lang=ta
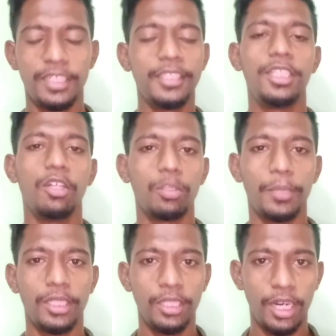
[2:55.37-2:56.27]
ஈஸியாக வந்து
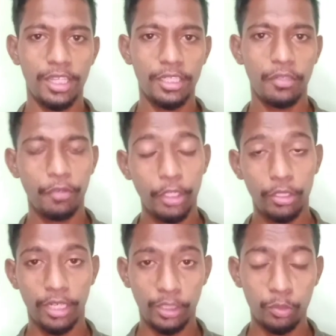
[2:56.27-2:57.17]
பார்த்தீங்கன்னா அடுத்தடுத்த
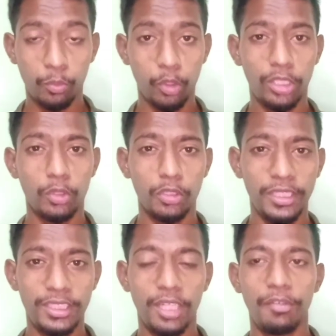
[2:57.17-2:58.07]
வீடியோக்கு எனக்கும் போகிறது கொஞ்சம்
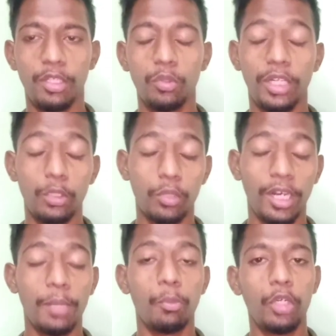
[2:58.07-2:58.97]
ஈஸியாகவே இருக்கும் எனக்கும்
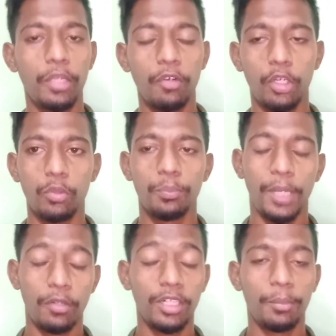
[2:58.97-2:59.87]
நல்லா மோட்டிவாக இருக்கும்
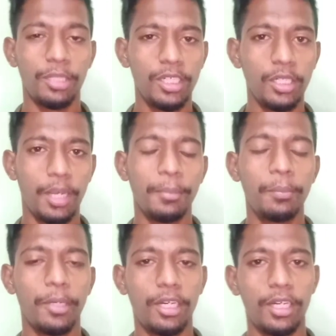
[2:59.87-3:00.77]
பரவாயில்ல நம்ம ஏதாவது
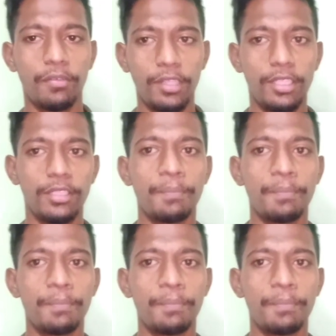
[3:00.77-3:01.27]
கமெண்ட் பண்ணுறாங்க வந்து